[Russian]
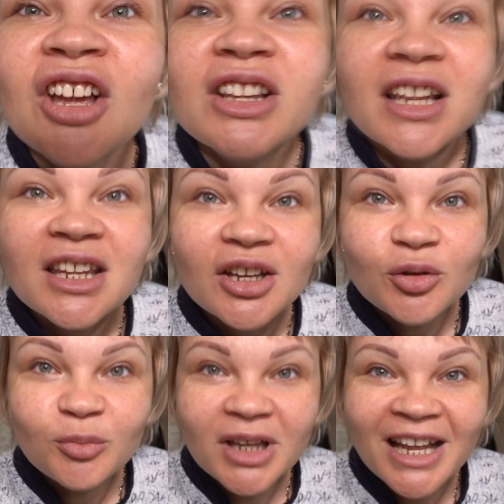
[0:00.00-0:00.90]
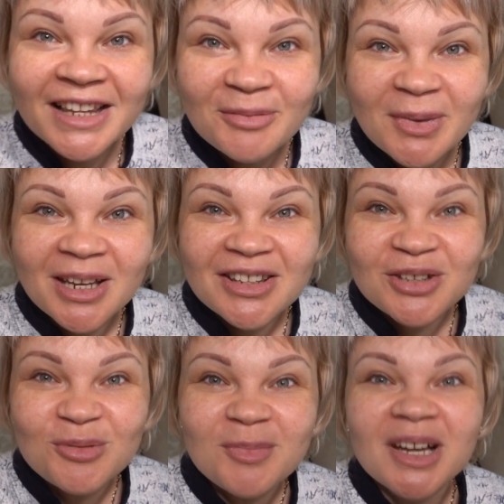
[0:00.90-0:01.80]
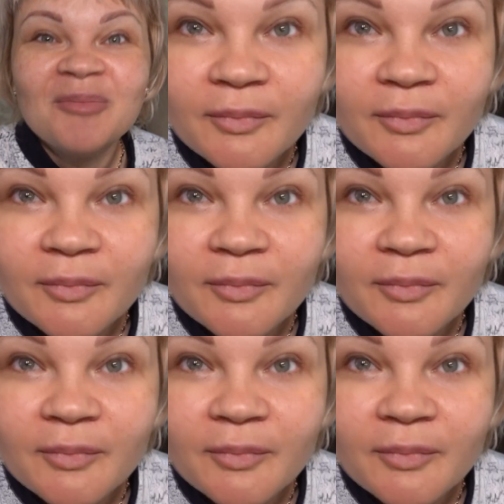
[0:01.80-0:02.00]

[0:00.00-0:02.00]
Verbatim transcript: Вот а такие у меня теперь зубы.